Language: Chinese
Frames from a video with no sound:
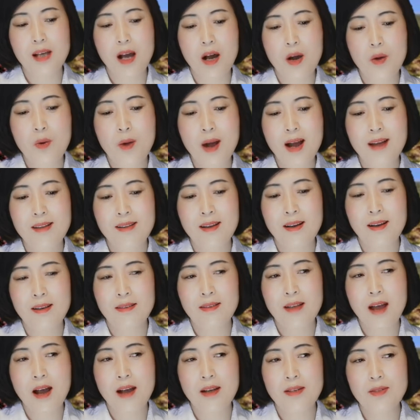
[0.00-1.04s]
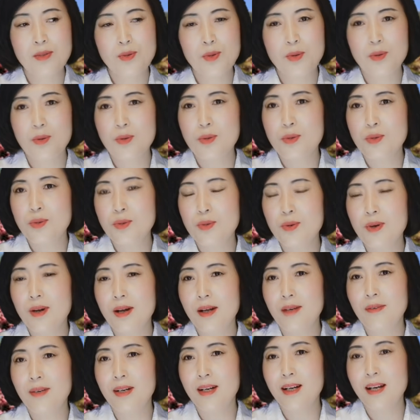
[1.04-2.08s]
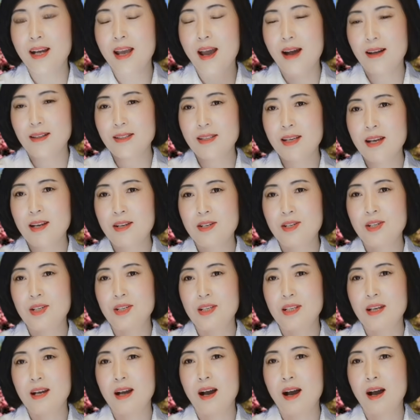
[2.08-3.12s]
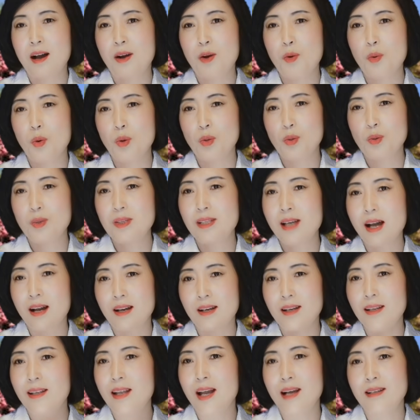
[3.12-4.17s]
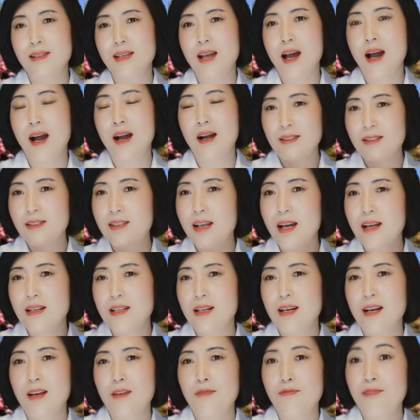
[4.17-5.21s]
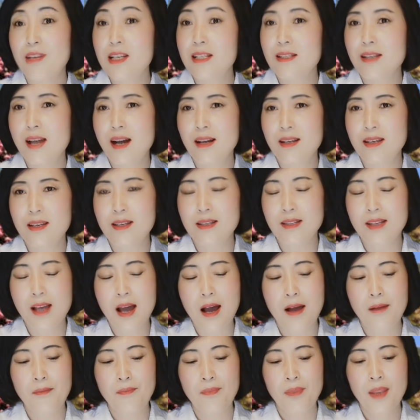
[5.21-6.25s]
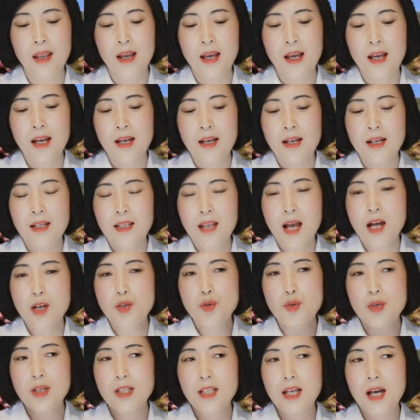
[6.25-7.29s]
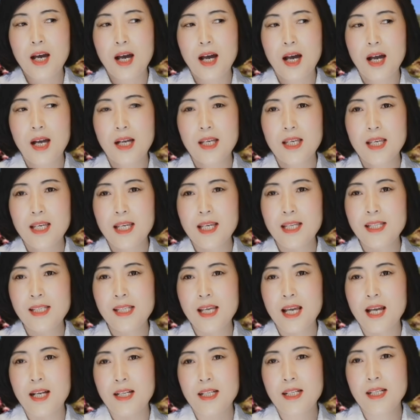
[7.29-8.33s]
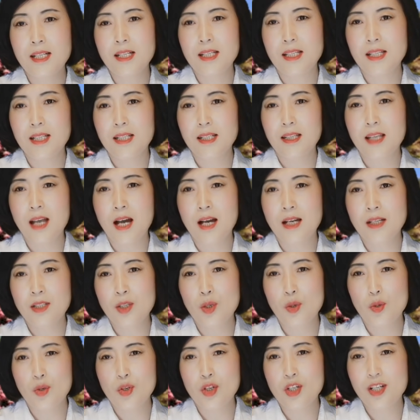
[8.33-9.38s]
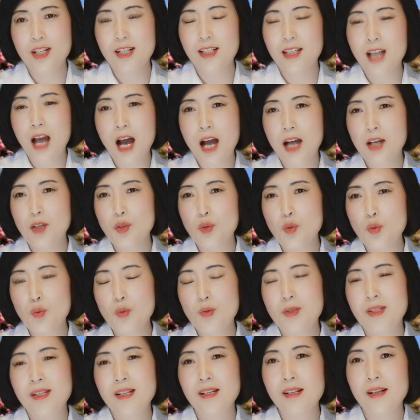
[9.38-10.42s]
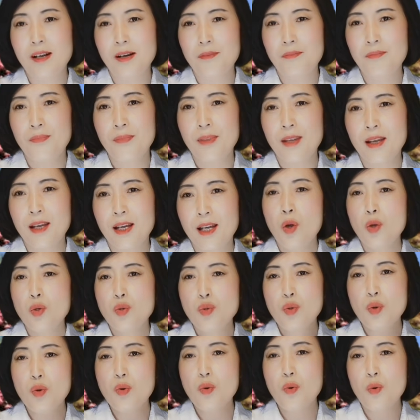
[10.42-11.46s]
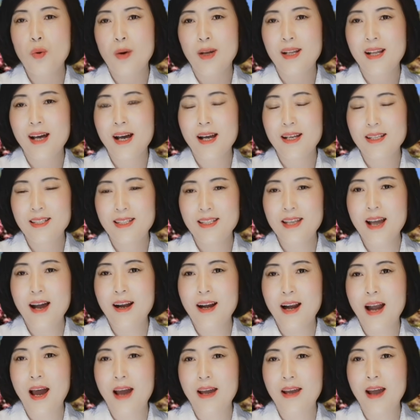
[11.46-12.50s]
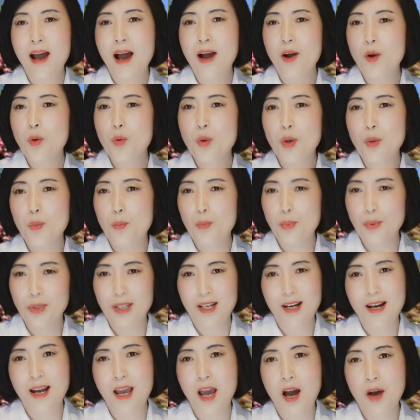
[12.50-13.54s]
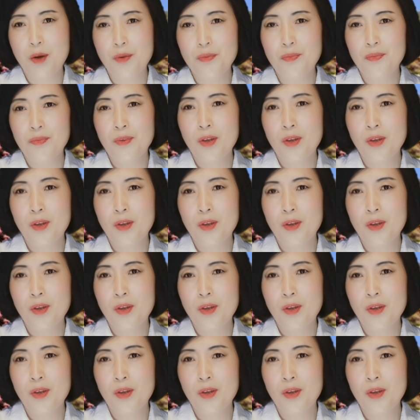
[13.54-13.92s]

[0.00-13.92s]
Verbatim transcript: 讲话呢，他就说两件事情啊，我就想跟大家在这里分享一下。他说的一件事情呢，就是他预测中国的将来呀会不得了，